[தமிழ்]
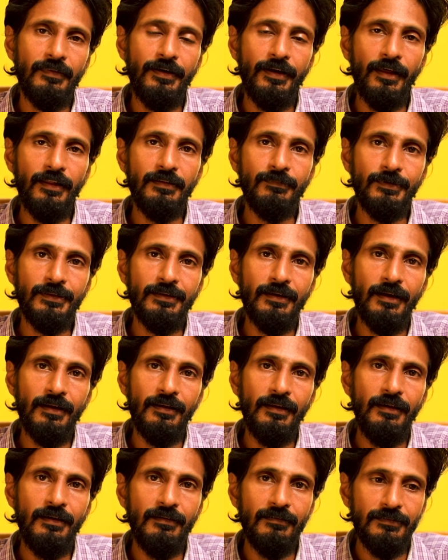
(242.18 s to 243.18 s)
ரெண்டாயிரத்தி
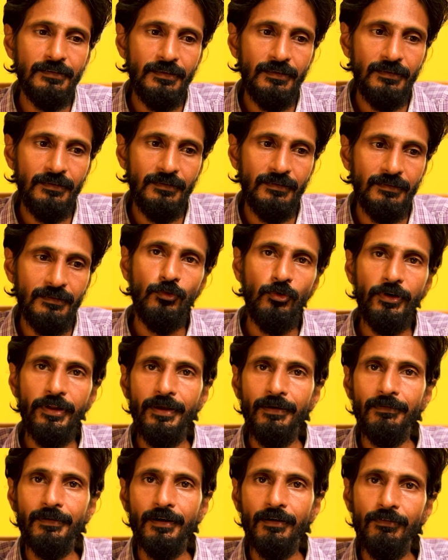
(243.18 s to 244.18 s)
பதினாலில் வந்து
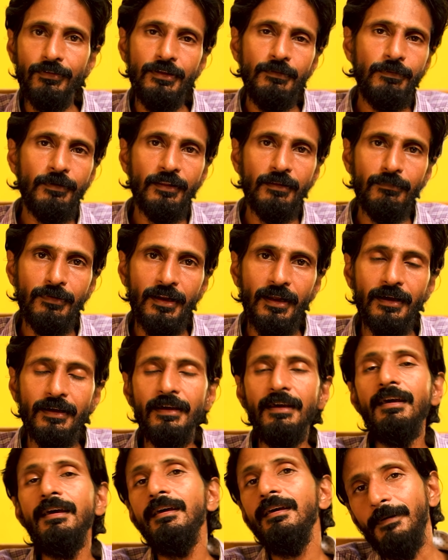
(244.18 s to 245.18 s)
மோடி அவர்கள் வந்து
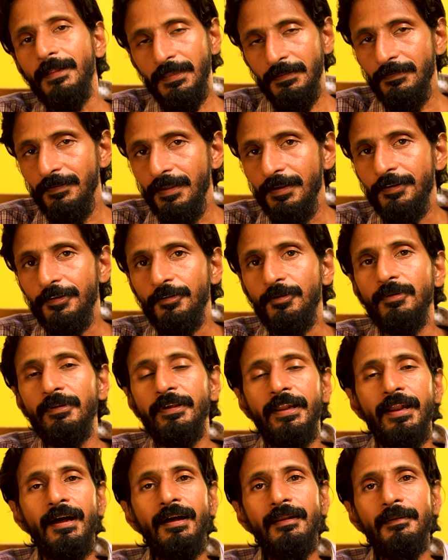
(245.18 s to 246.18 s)
பிரதமராக பதவியேற்றுக்
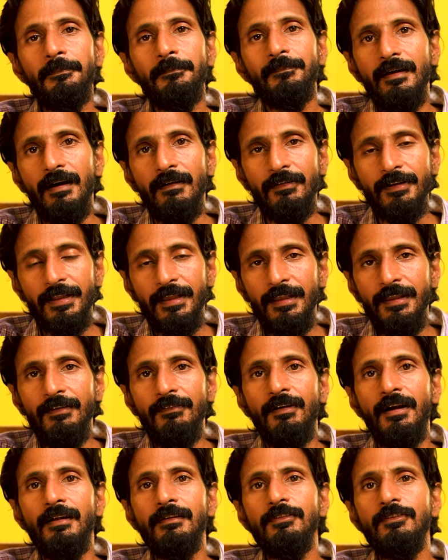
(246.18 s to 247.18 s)
கொள்கிறார் அவரை
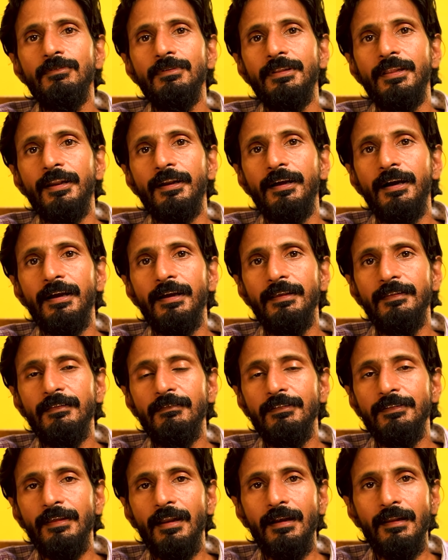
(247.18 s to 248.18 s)
வாழ்த்துவதற்காக
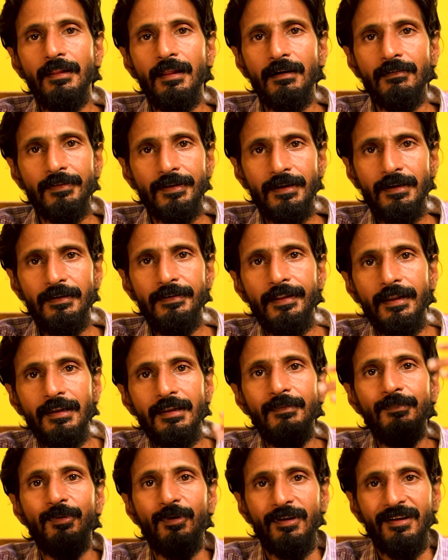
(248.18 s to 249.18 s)
சில ஜெயலலிதா அவர்கள்
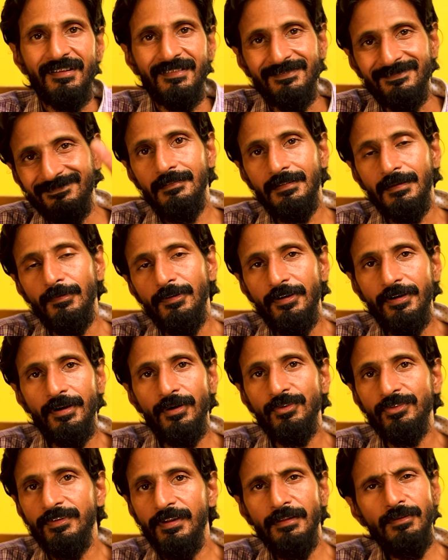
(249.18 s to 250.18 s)
டெல்லி போகிறாங்க தமிழ்நாடு
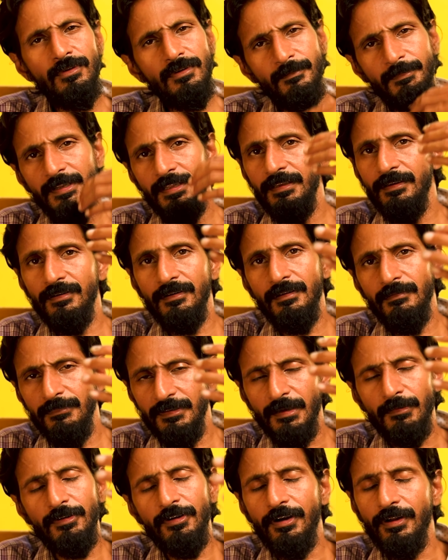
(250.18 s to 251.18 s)
ஹவுஸ்லேருந்து ஒரு பெரிய
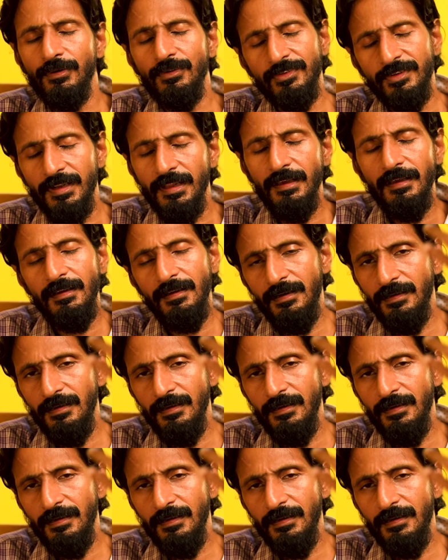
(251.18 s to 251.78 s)
தமிழ்நாடு ஹவுஸில்